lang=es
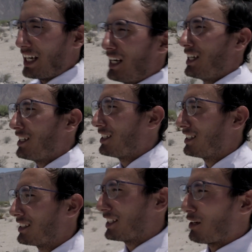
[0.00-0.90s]
ya
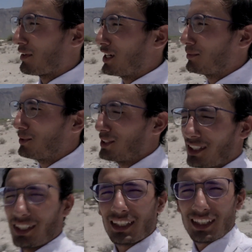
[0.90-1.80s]
terminamos
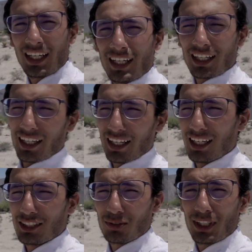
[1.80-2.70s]
de estar en
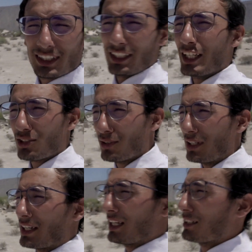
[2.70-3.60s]
las dunas de yeso, la
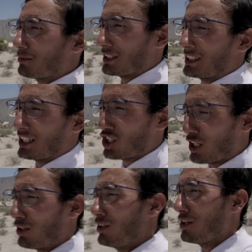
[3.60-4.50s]
verdad, pues está
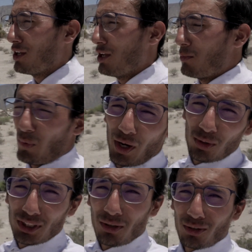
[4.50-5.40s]
chido. Me hubiera
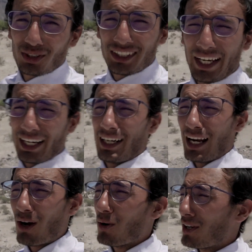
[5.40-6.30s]
gustado conocer
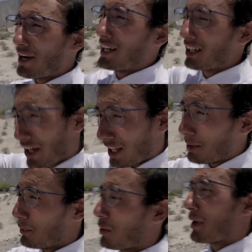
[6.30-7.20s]
la otra entrada,
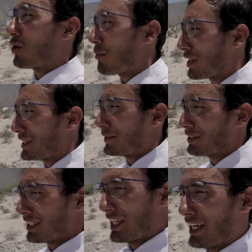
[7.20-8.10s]
pero me
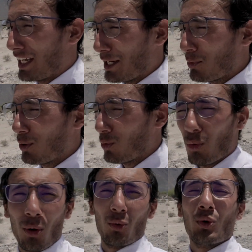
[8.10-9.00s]
comentaron que hubo,
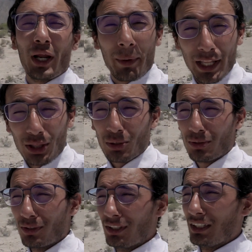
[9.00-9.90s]
hubo un
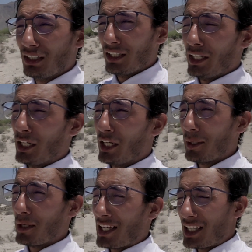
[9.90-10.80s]
evento
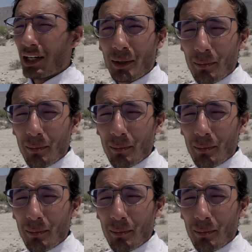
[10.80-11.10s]
y estaban